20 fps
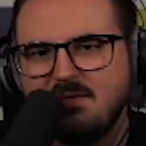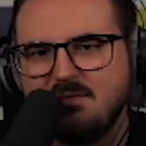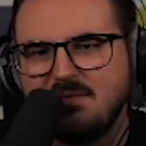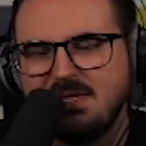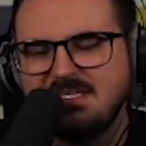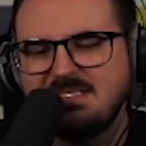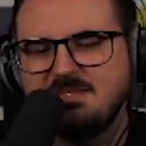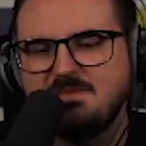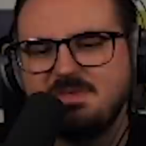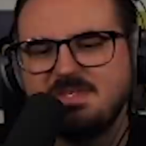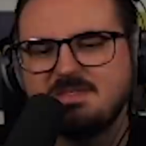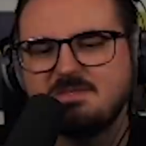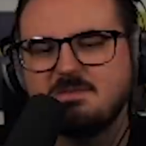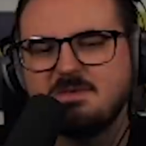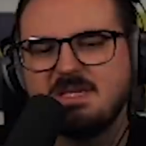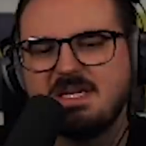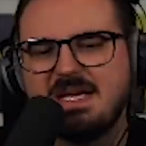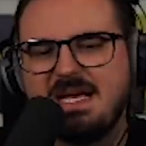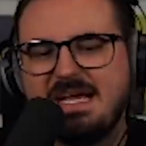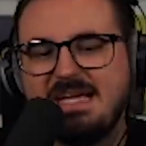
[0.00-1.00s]
Weißt du, wenn so ein
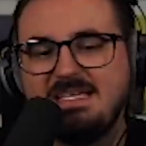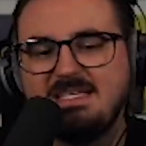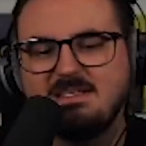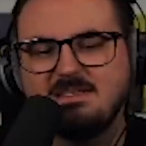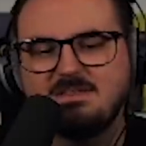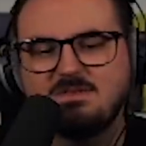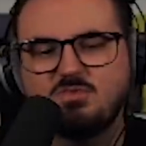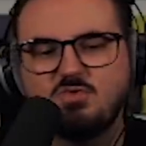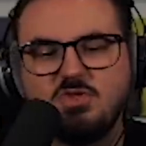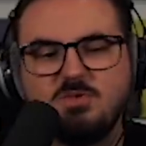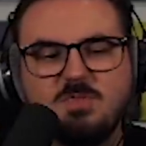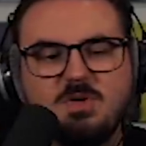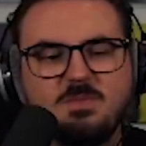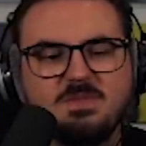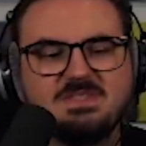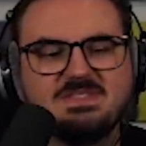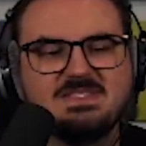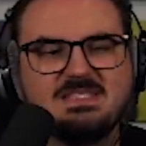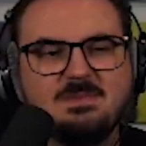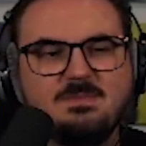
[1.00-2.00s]
reicher Streamer
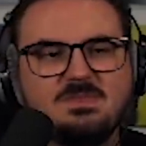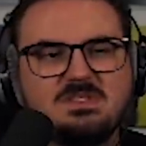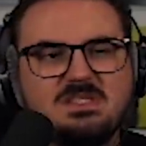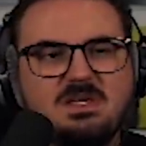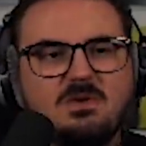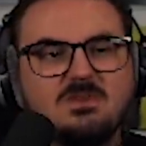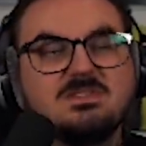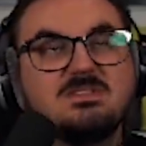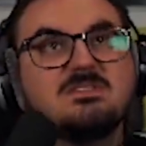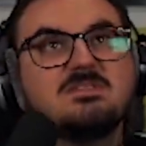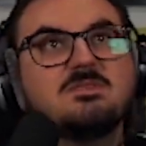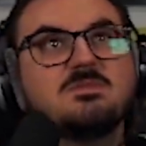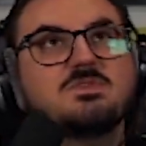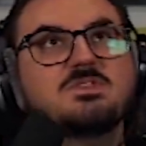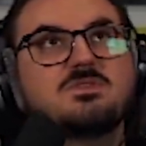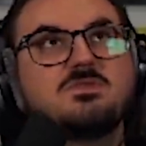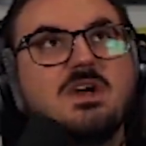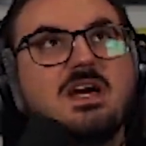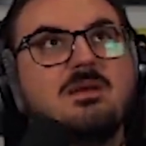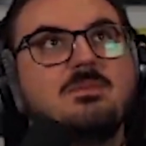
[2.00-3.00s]
mit 7000
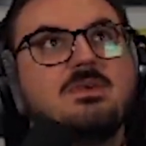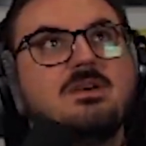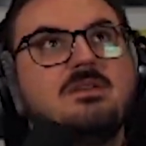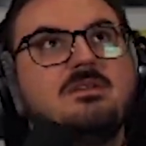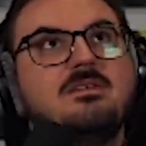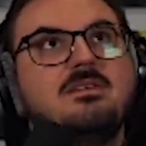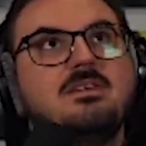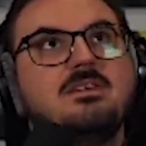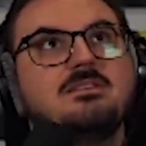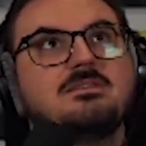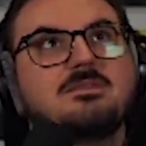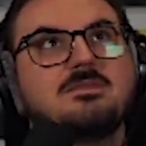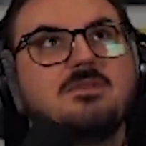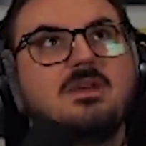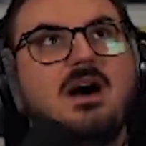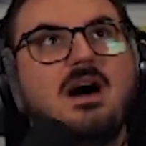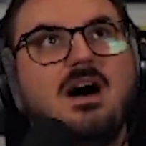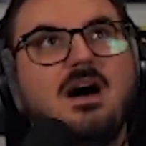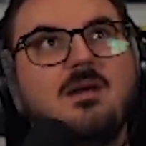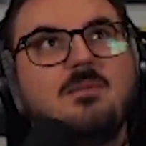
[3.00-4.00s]
Subscribern so einen
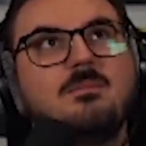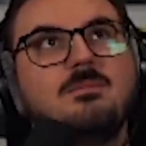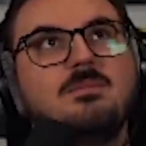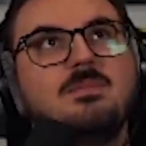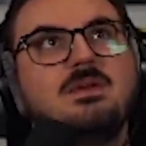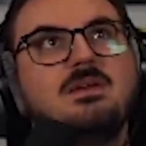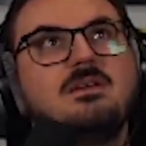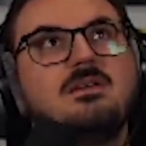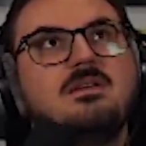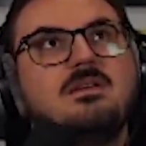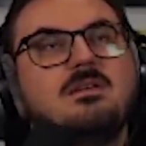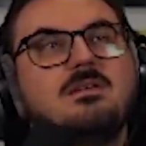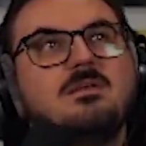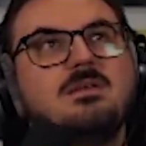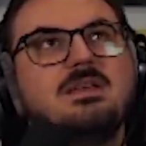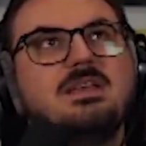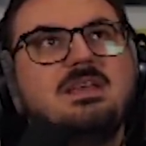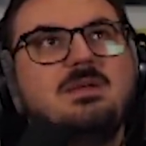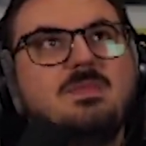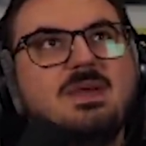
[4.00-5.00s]
armen
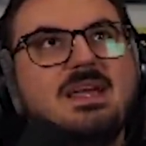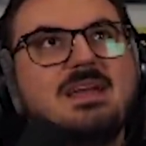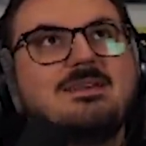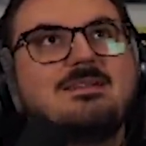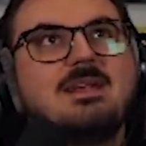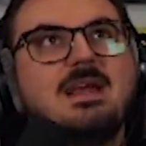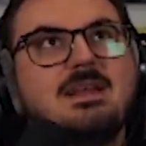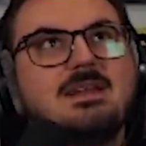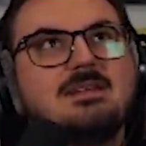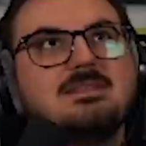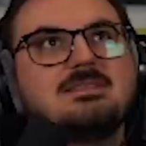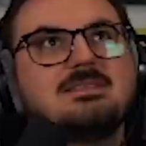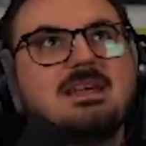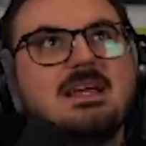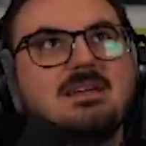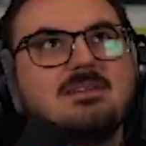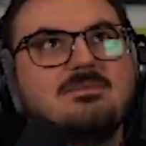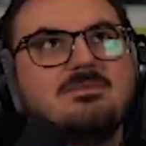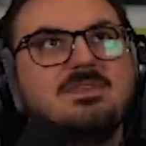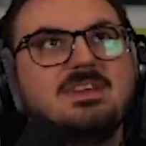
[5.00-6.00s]

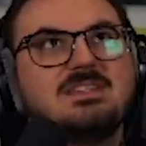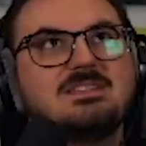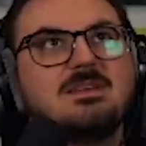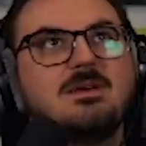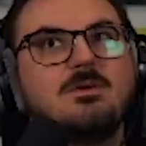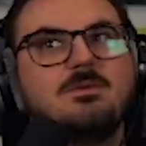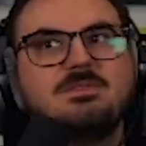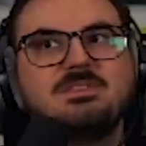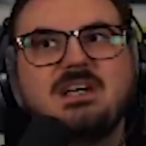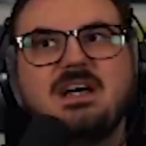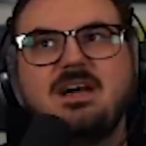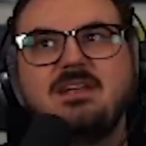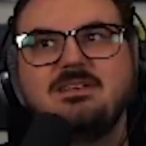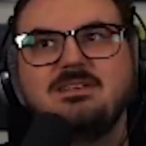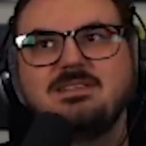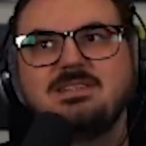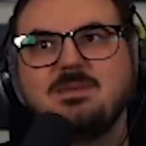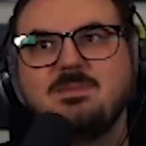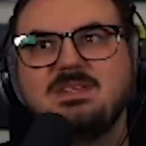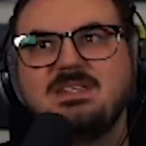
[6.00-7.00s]
eBay-Kleinanzeigen-Wichser
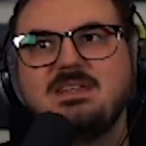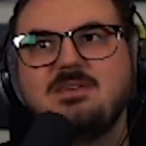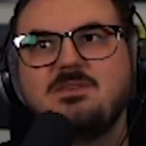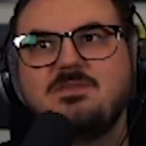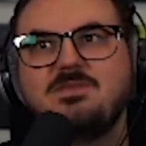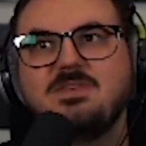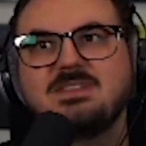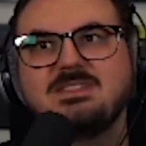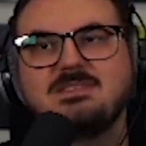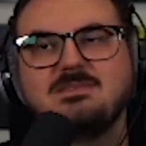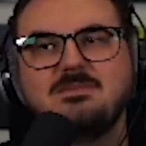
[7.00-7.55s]
runterhandelt, damit er noch Vers